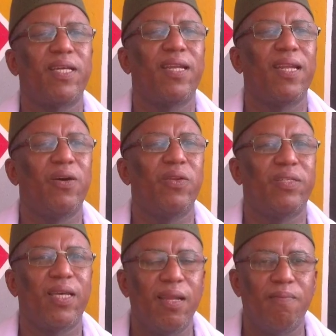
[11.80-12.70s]
sallallahu
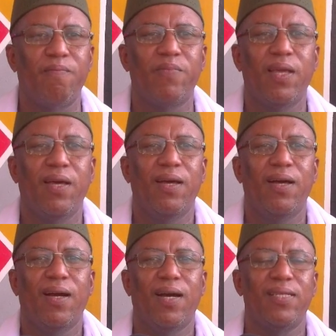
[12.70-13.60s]
alayhi wa
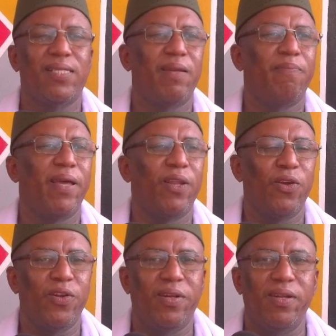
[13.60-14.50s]
en cette
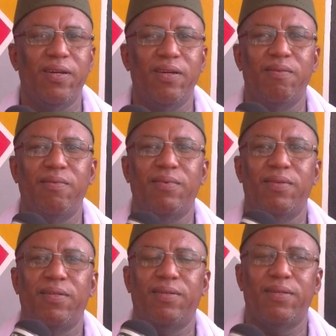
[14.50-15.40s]
période de
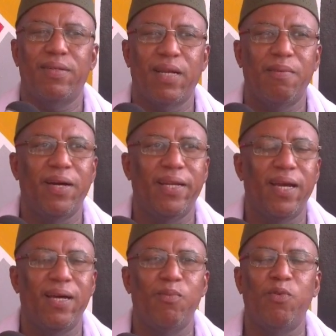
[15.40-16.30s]

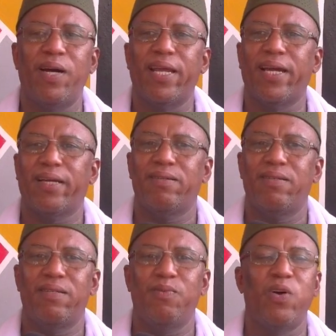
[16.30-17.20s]
Ramadan mubarak,
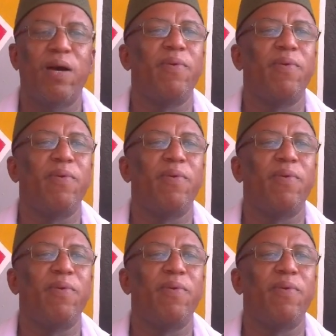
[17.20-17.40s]
de mois